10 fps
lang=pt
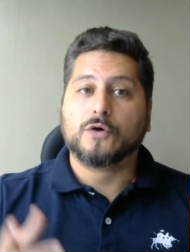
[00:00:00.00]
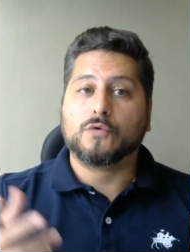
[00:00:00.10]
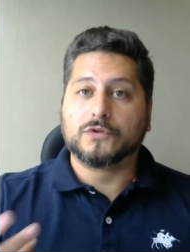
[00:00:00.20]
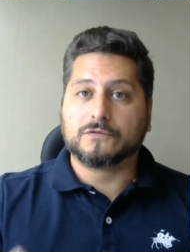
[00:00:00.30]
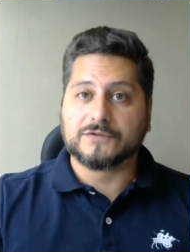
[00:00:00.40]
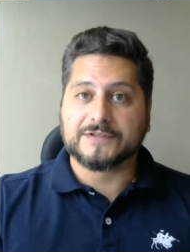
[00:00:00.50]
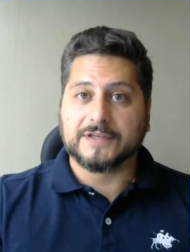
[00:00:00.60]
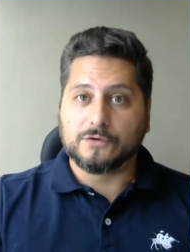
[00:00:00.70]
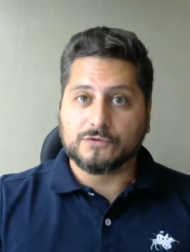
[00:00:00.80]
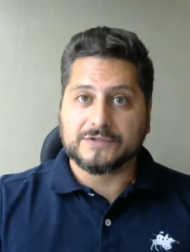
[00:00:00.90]
Quando você
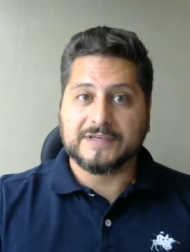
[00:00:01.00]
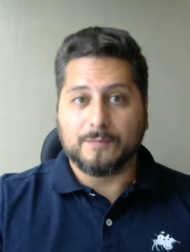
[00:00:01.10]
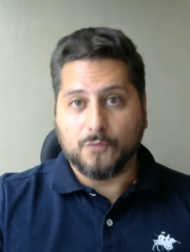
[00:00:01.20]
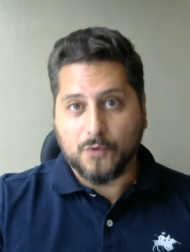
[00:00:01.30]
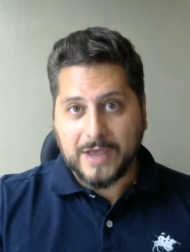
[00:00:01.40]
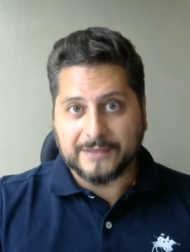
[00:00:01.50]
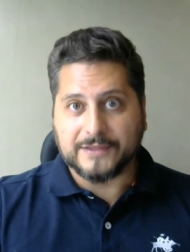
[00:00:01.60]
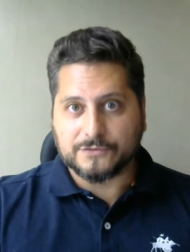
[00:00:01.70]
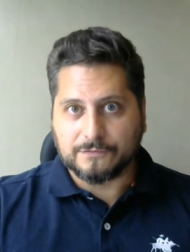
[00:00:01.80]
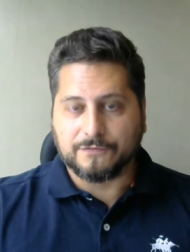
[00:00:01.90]
negocia
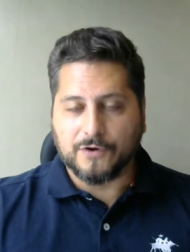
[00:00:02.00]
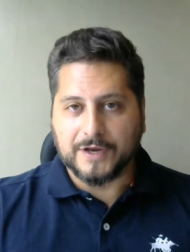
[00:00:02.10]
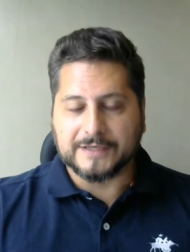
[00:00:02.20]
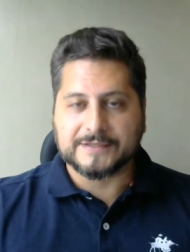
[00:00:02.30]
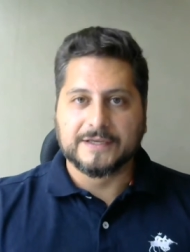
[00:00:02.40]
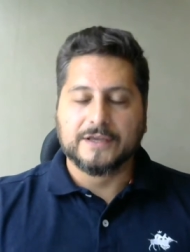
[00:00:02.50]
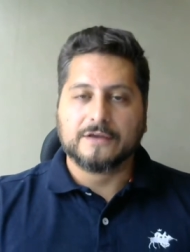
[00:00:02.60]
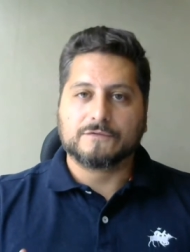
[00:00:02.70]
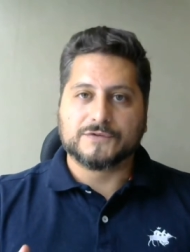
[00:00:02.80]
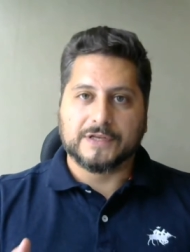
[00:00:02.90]
moedas no Forex,
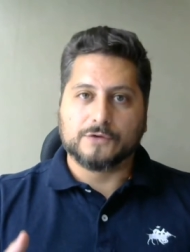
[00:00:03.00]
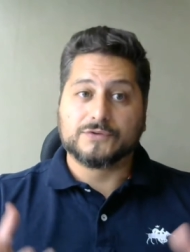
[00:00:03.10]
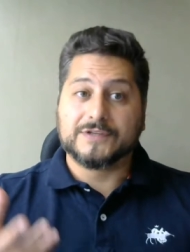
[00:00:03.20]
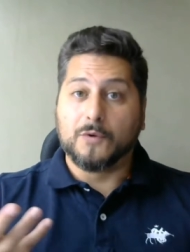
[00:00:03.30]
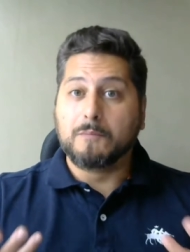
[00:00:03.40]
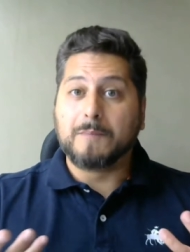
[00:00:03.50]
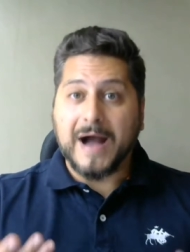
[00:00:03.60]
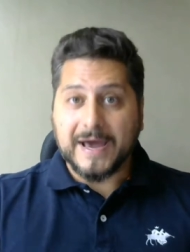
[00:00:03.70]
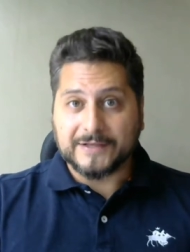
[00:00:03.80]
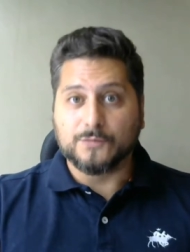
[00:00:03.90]
você negocia um
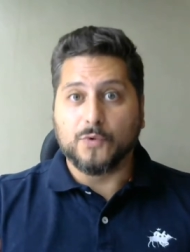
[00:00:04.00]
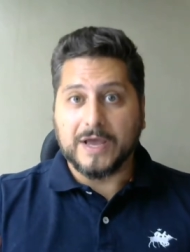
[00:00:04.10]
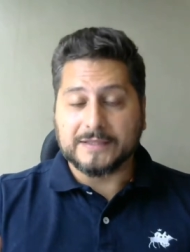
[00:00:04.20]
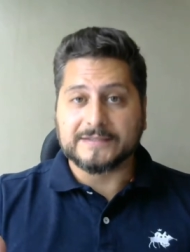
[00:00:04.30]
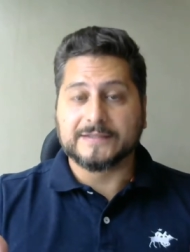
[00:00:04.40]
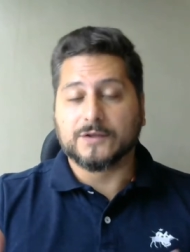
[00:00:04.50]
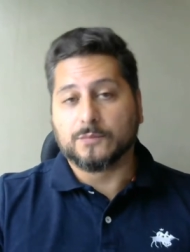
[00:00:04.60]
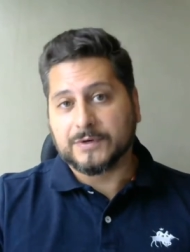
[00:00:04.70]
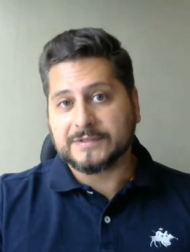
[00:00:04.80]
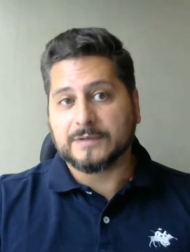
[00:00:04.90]
par de moedas. Então,
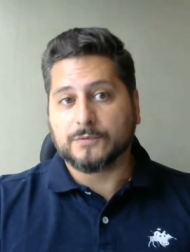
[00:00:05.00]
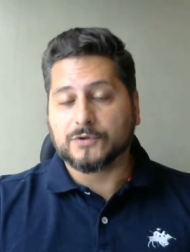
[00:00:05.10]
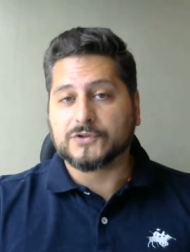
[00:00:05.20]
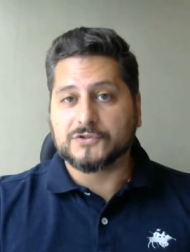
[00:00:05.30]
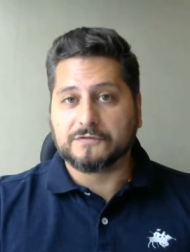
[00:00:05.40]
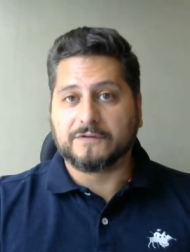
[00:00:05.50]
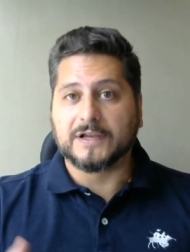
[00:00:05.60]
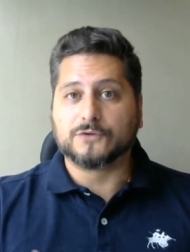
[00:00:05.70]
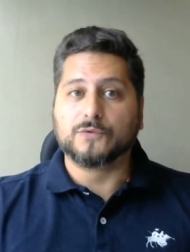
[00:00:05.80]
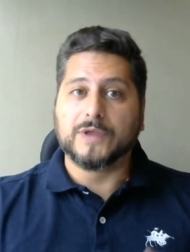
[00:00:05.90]
por exemplo, quando a gente
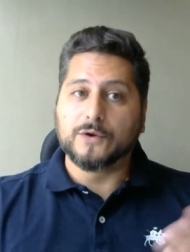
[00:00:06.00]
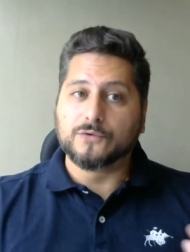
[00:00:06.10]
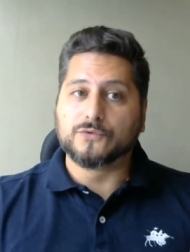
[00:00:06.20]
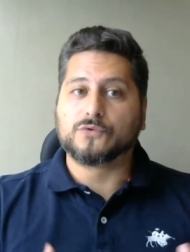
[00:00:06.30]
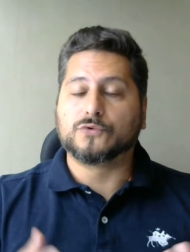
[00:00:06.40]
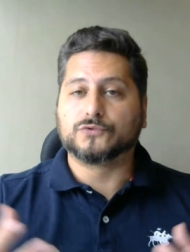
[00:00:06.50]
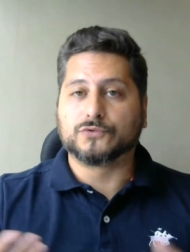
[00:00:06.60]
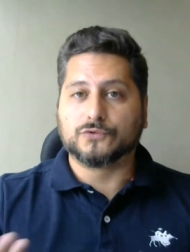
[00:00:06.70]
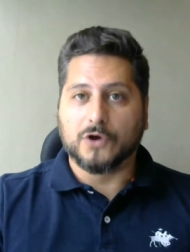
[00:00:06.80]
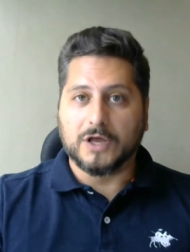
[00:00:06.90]
fala do euro contra
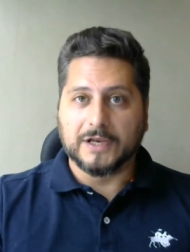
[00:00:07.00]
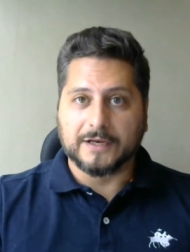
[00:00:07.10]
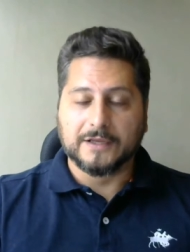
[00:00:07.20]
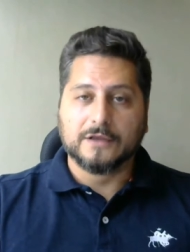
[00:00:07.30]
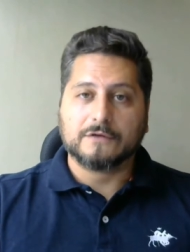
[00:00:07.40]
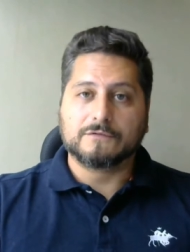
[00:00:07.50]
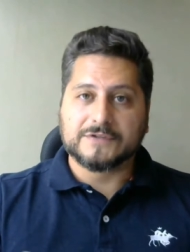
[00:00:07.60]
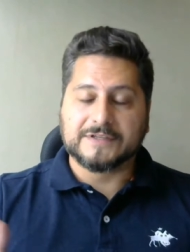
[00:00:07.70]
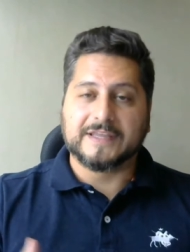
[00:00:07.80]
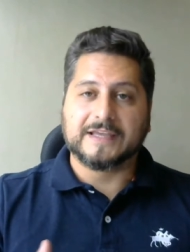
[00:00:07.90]
o dólar,
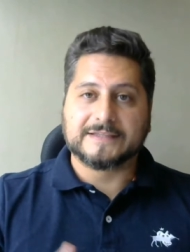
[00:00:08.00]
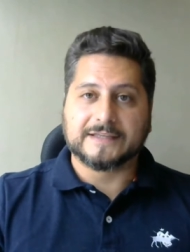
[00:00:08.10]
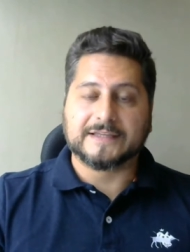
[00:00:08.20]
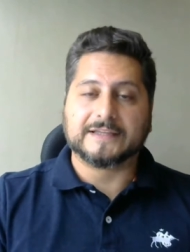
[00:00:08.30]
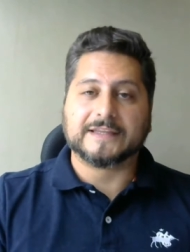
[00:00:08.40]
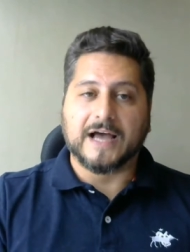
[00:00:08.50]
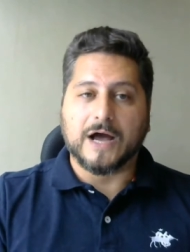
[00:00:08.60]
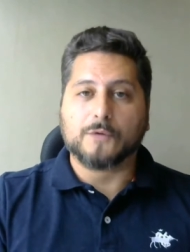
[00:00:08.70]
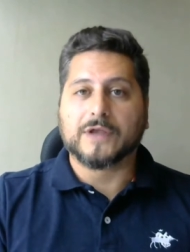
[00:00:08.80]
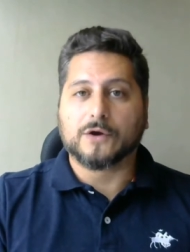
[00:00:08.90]
você tem que se atentar
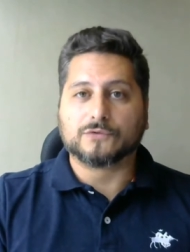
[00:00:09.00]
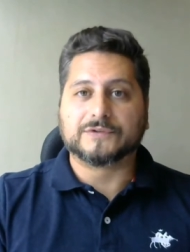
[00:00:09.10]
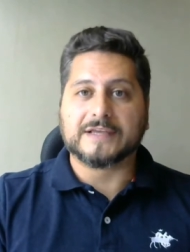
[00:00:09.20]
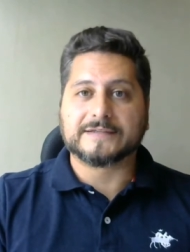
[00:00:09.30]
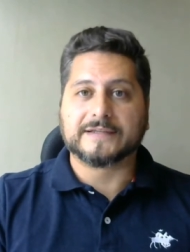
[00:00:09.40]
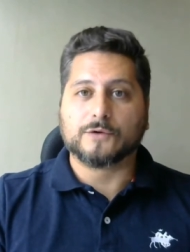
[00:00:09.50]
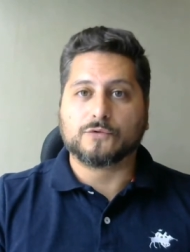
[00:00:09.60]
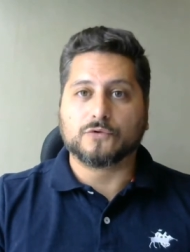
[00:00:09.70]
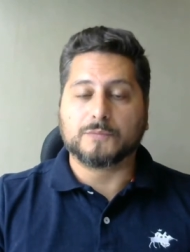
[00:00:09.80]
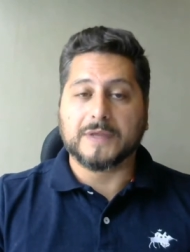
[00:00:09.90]
ao que acontece na
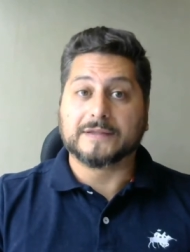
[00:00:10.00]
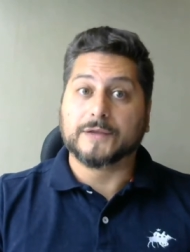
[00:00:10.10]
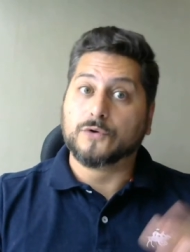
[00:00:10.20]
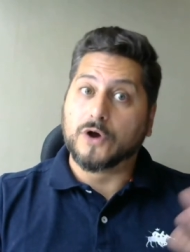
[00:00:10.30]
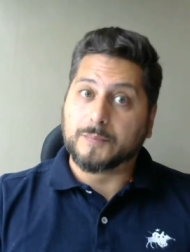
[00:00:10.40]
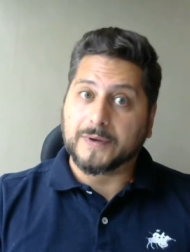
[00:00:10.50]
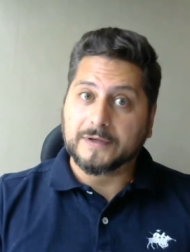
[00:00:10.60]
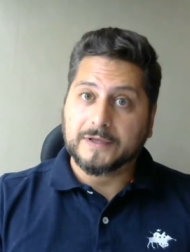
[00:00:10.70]
economia da Europa